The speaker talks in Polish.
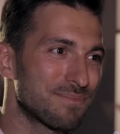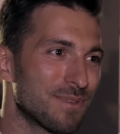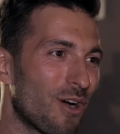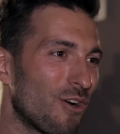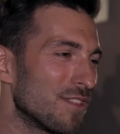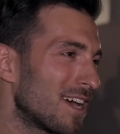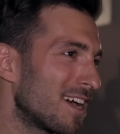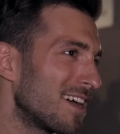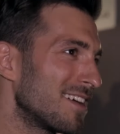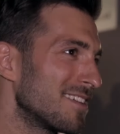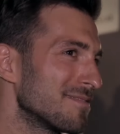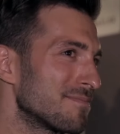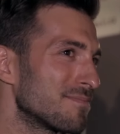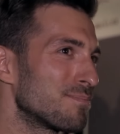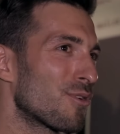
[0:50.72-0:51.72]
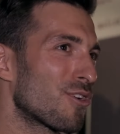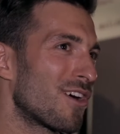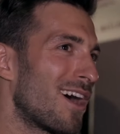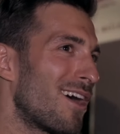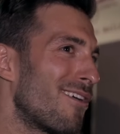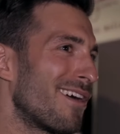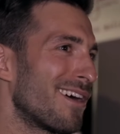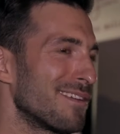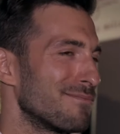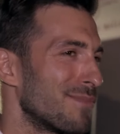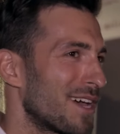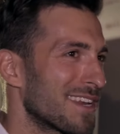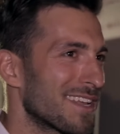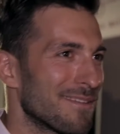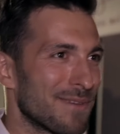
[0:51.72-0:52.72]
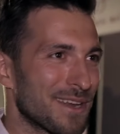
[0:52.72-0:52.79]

tak, no ona pokochała markę,